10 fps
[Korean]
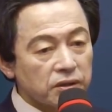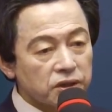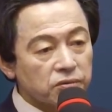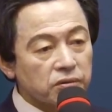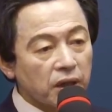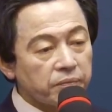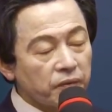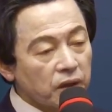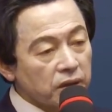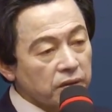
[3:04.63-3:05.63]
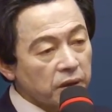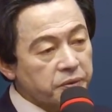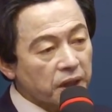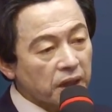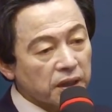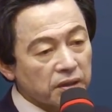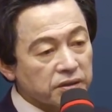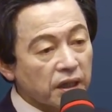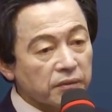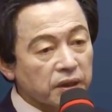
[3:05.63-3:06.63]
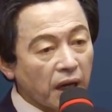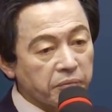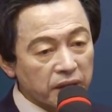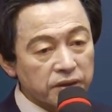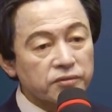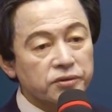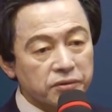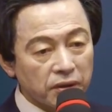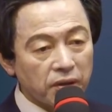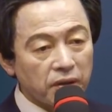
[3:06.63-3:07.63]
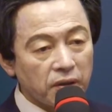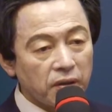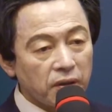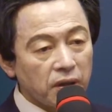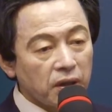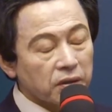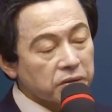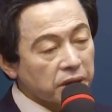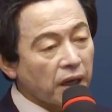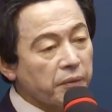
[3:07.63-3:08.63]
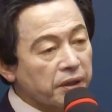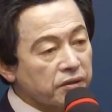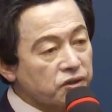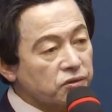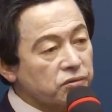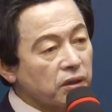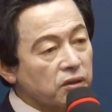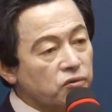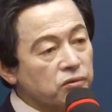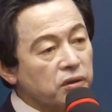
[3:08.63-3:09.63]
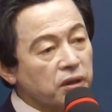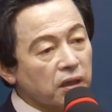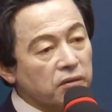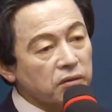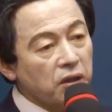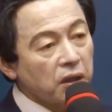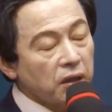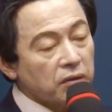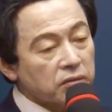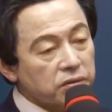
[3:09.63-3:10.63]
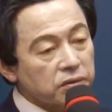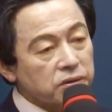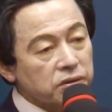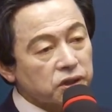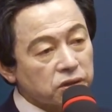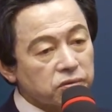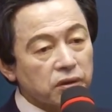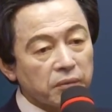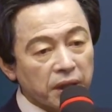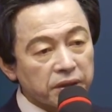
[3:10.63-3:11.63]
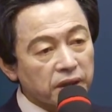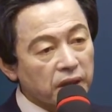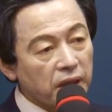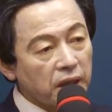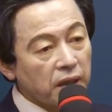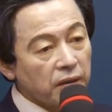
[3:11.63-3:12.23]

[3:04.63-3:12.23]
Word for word: 지구가 넓적하다는 사람은 안 맞아 죽고 그 다음에는 지구가 둥글다는 그 저 지구가 말이야.